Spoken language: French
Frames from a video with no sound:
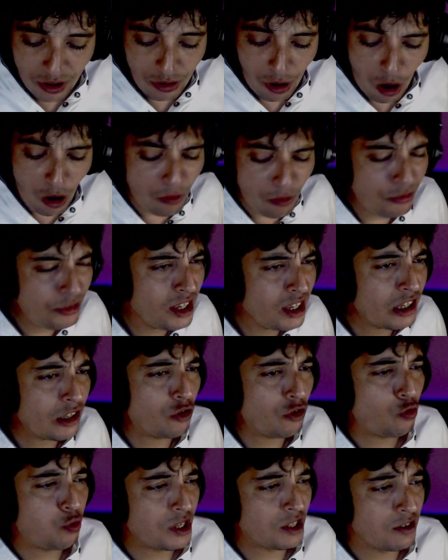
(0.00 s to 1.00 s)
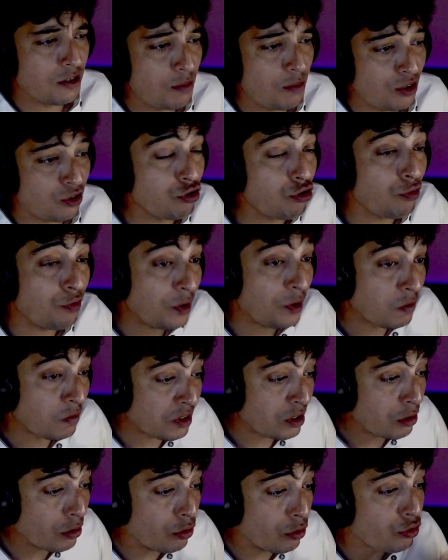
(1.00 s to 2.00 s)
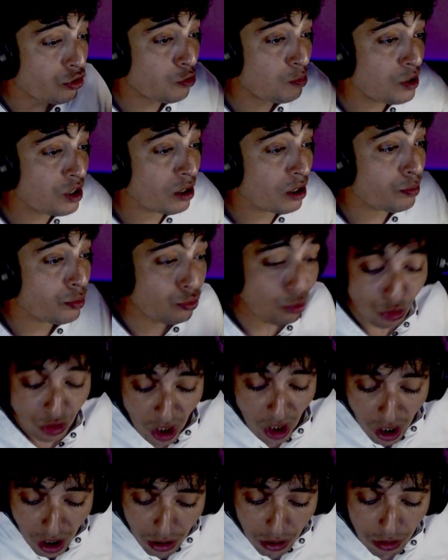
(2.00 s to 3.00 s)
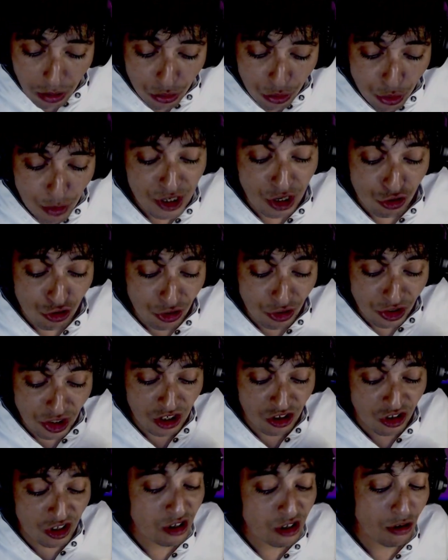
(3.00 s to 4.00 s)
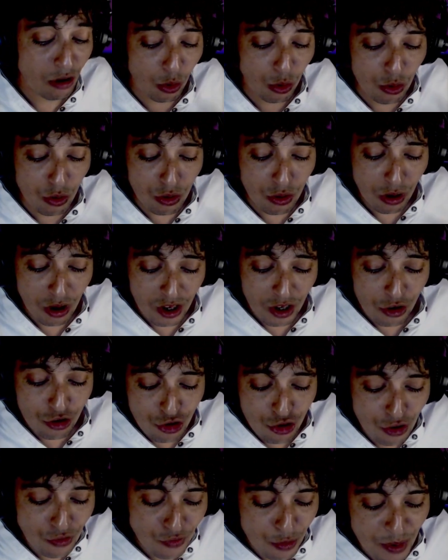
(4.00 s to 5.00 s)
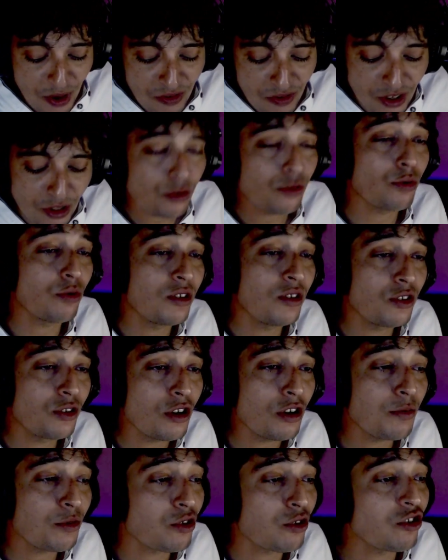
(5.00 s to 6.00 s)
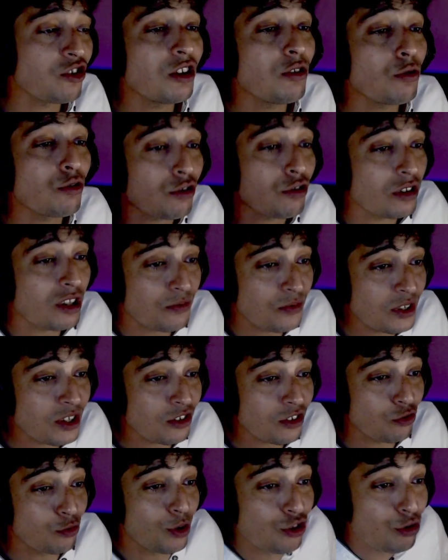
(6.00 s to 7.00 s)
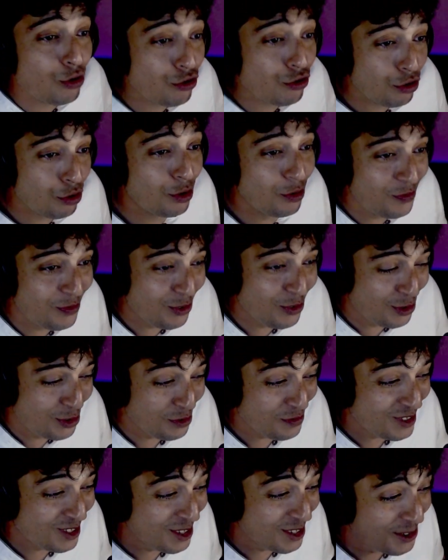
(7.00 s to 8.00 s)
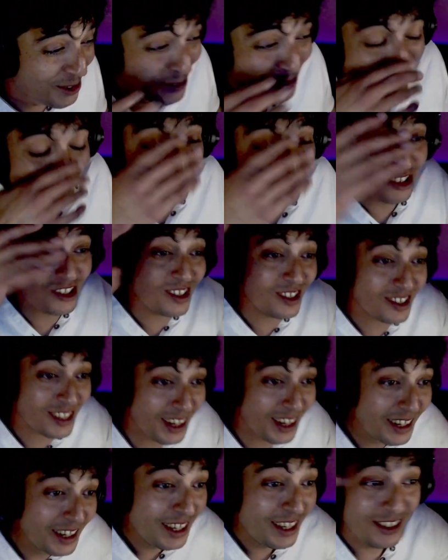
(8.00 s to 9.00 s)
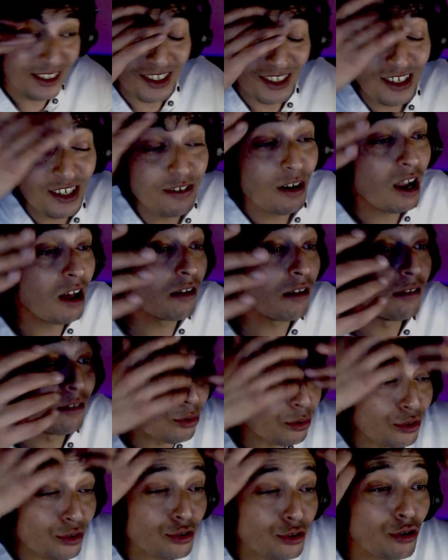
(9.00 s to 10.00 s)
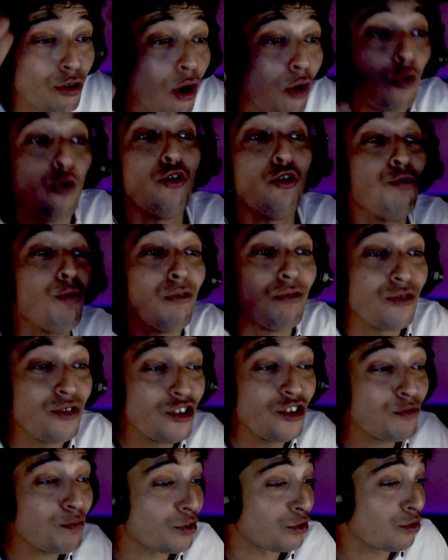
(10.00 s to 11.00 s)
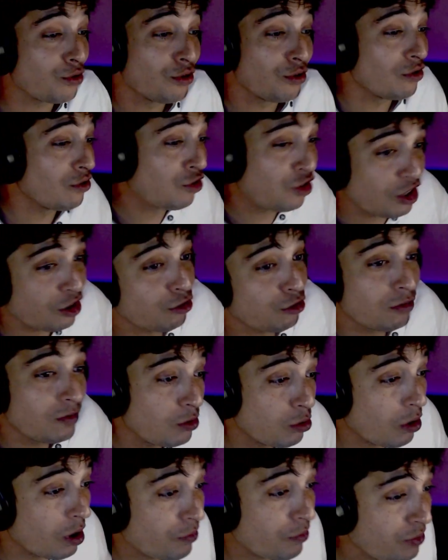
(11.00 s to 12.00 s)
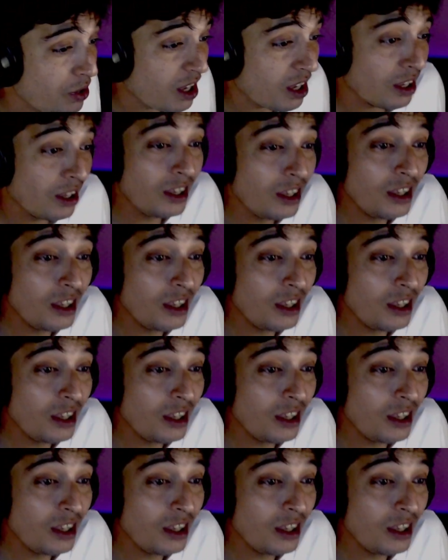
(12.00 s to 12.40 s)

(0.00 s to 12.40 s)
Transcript: en vient un tweet, parce que je fais une vidéo où j'explique un peu tout ça euh, de manière gentille et je dis en gros, je ne veux pas venir dans ton Discord parce que j'ai d'autres choses à faire, je dois jouer au jeu vidéo. Moi j'ai dit ça. J'ai dit voilà, ton Discord, je m'en fiche parce que j'ai un jeu vidéo à faire